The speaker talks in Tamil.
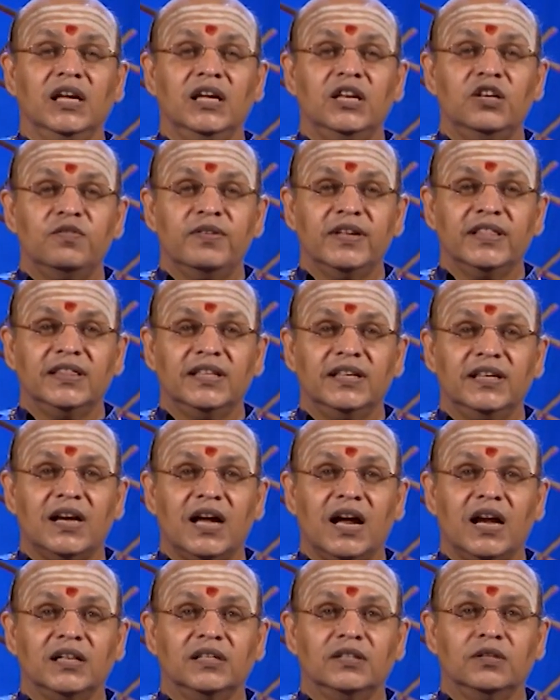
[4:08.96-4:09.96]
இருபத்தி
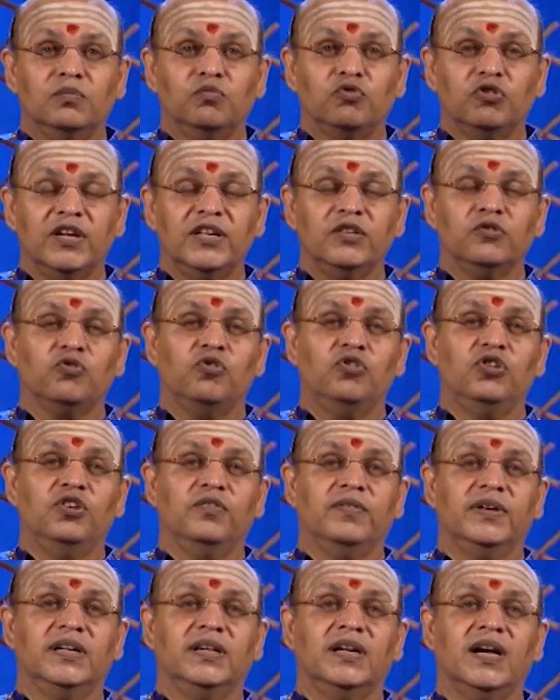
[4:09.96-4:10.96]
நான்கு முறை
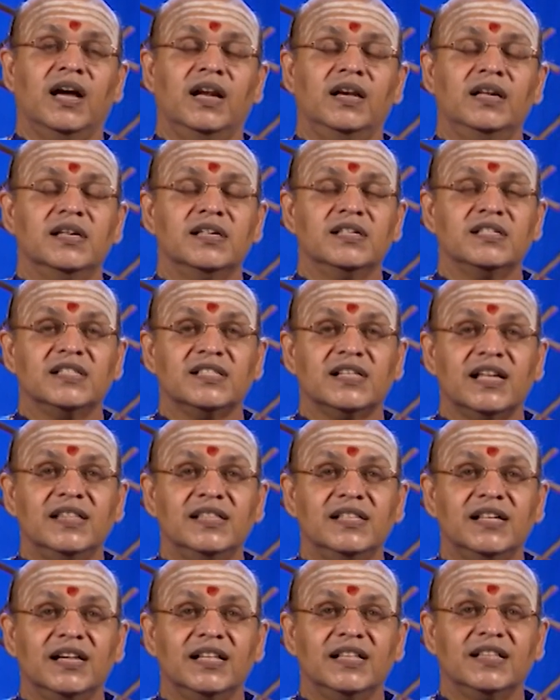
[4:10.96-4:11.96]
சொல்லி வந்தால்
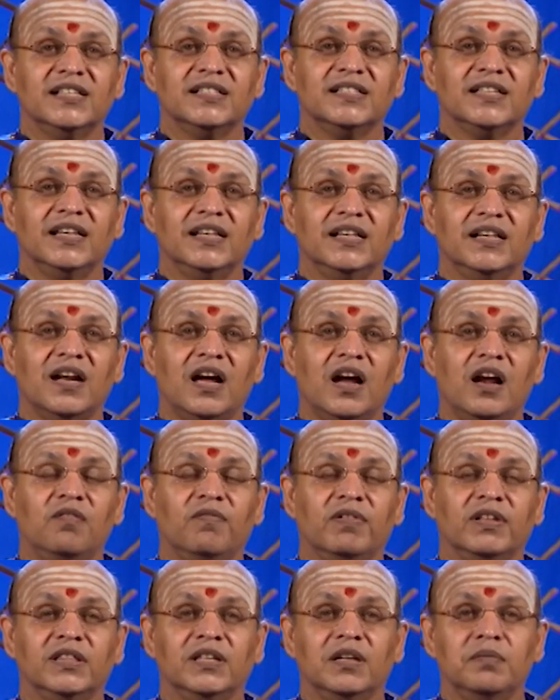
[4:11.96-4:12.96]
சந்திர திசையினால்
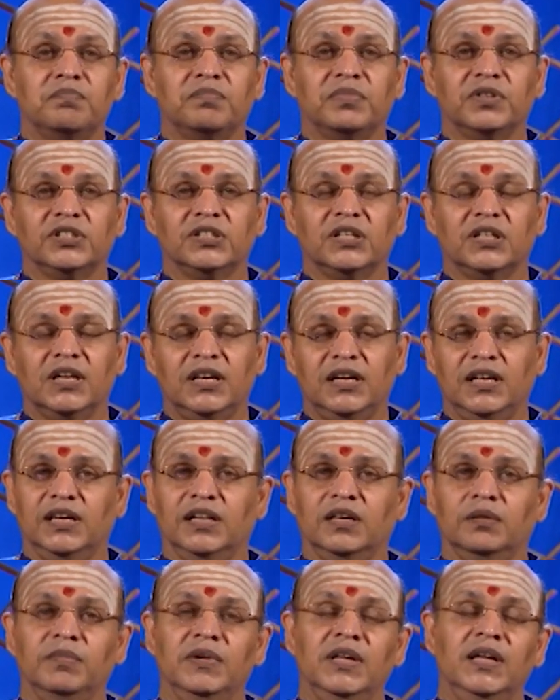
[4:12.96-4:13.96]
வந்த பிரச்சனை
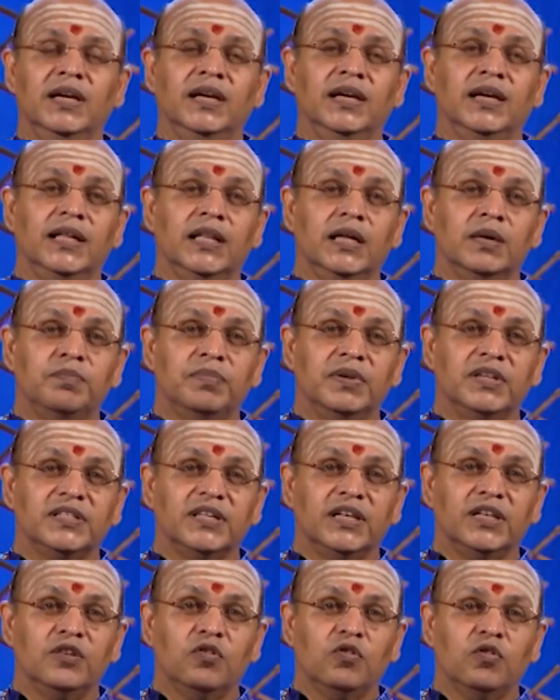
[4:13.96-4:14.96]
நீங்கும் இதை எப்போ
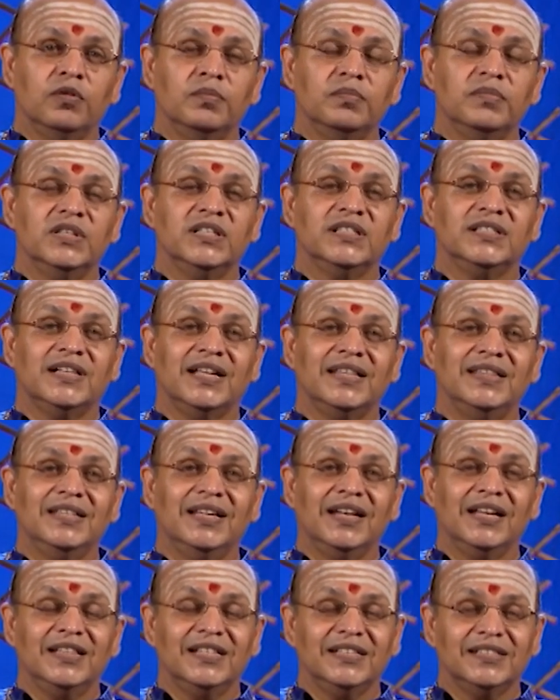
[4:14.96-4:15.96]
செய்யணும்
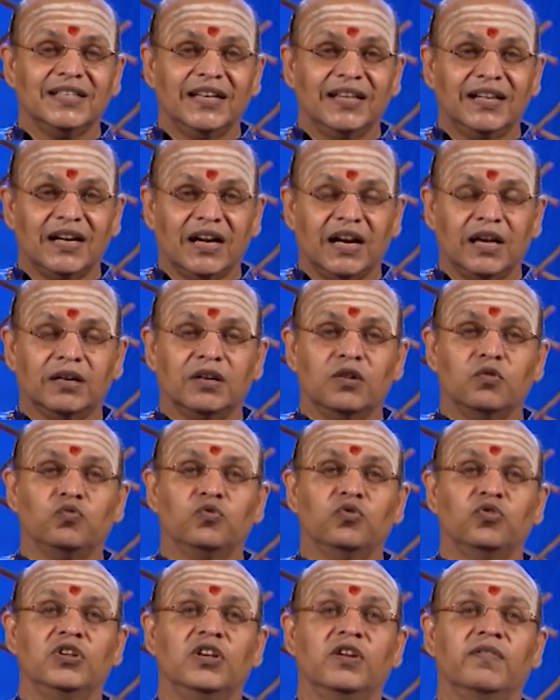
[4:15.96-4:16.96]
சந்திர திசை
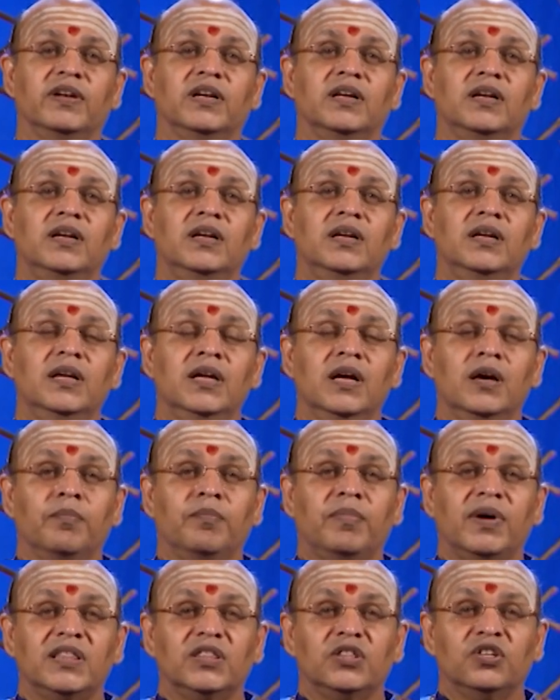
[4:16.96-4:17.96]
நடக்கக்கூடியவர்கள்
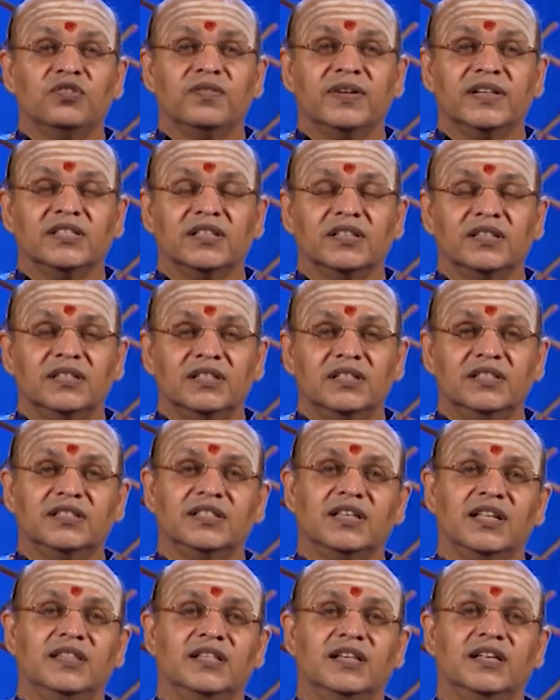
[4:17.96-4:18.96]
பத்து வருஷத்துக்கு
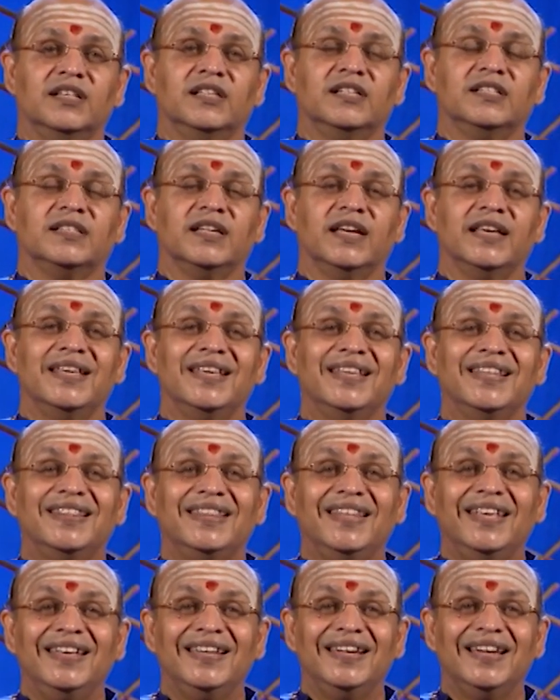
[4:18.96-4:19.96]
சந்திர திசை
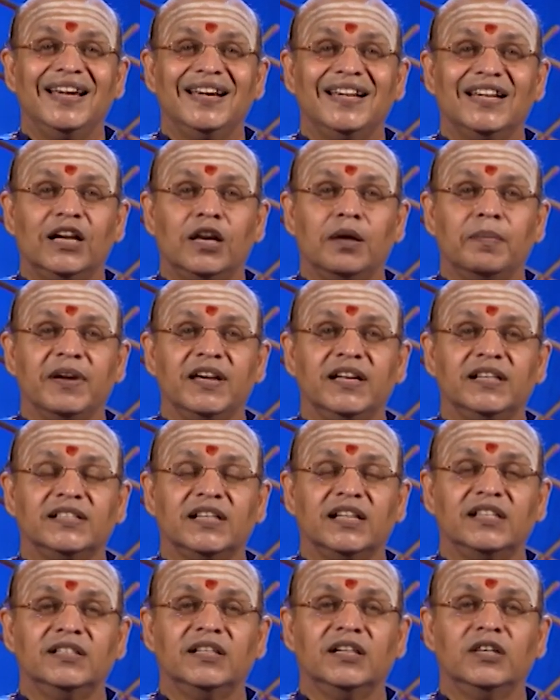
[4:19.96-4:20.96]
திங்கக்கிழமை
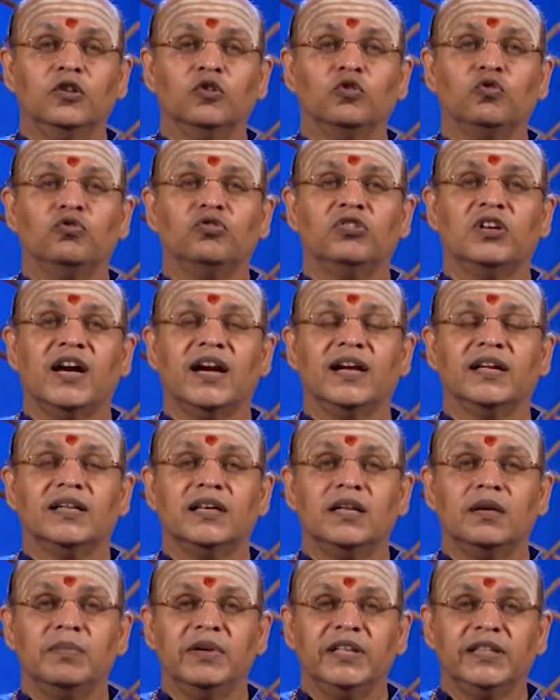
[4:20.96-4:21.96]
சந்திரனுக்குண்டான
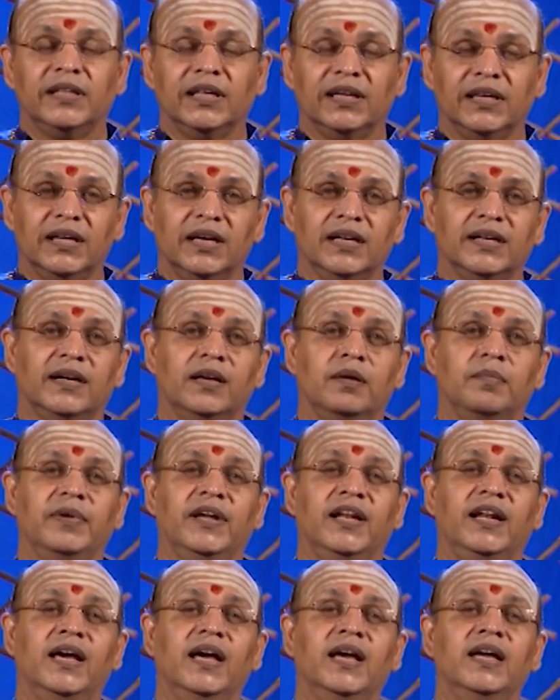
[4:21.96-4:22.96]
கிழமை
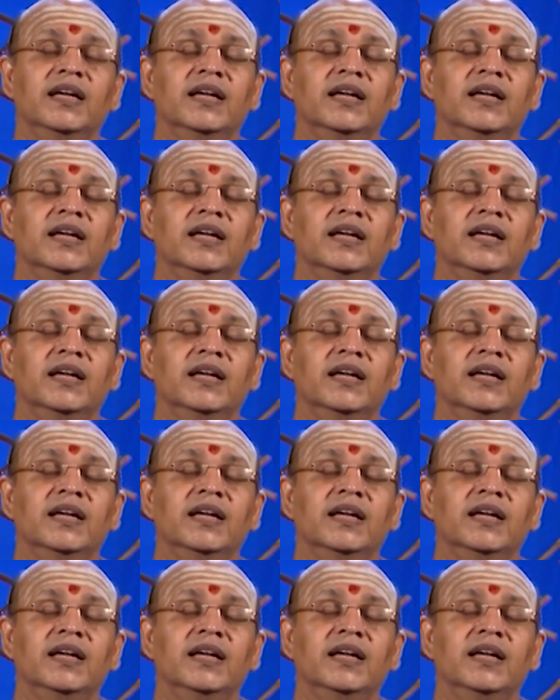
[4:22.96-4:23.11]
திங்கக்கிழமையில்